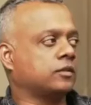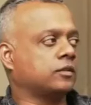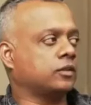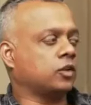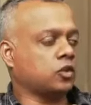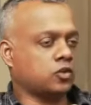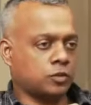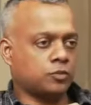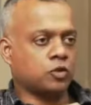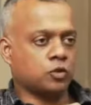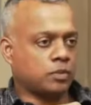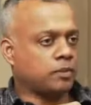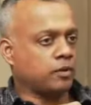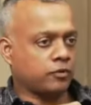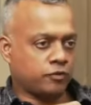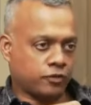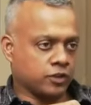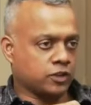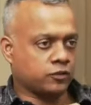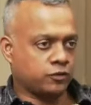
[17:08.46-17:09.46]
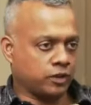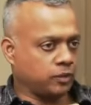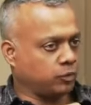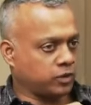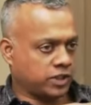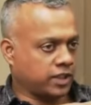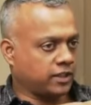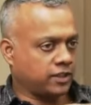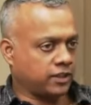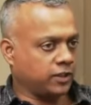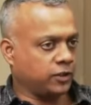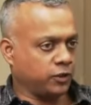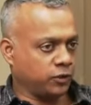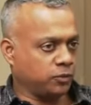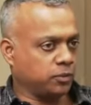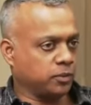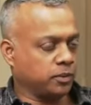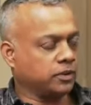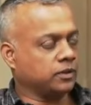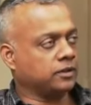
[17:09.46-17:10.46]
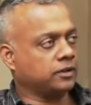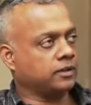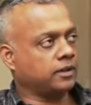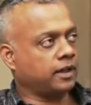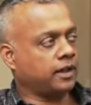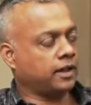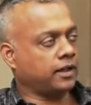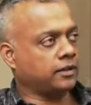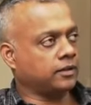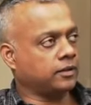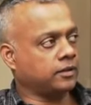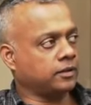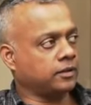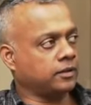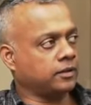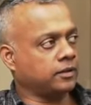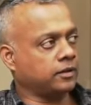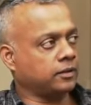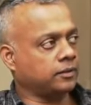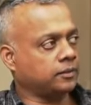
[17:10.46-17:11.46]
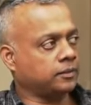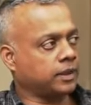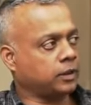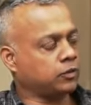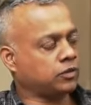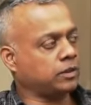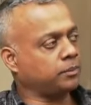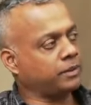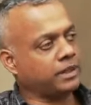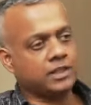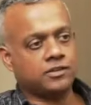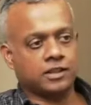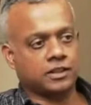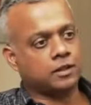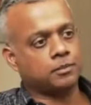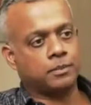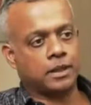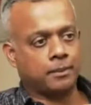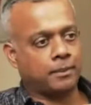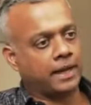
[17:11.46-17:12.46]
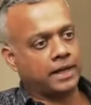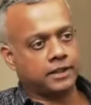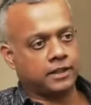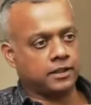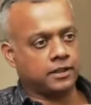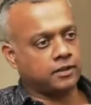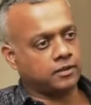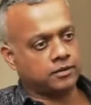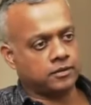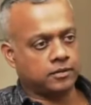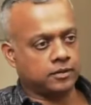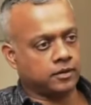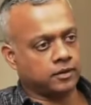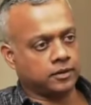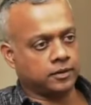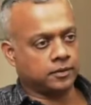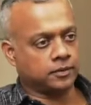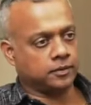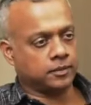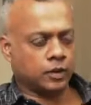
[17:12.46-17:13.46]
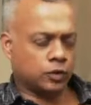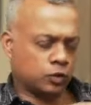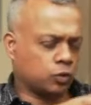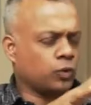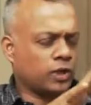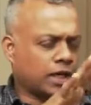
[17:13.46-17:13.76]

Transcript: இந்த வீடியோல நம்ம அடுத்து பார்க்க போறது டேரக்டர் கௌதம் மேனன் டப் பண்ண படங்கள் கௌதம் மேனனோட வாய்ஸ் கொஞ்சம் யூனிக்கான ஒன்று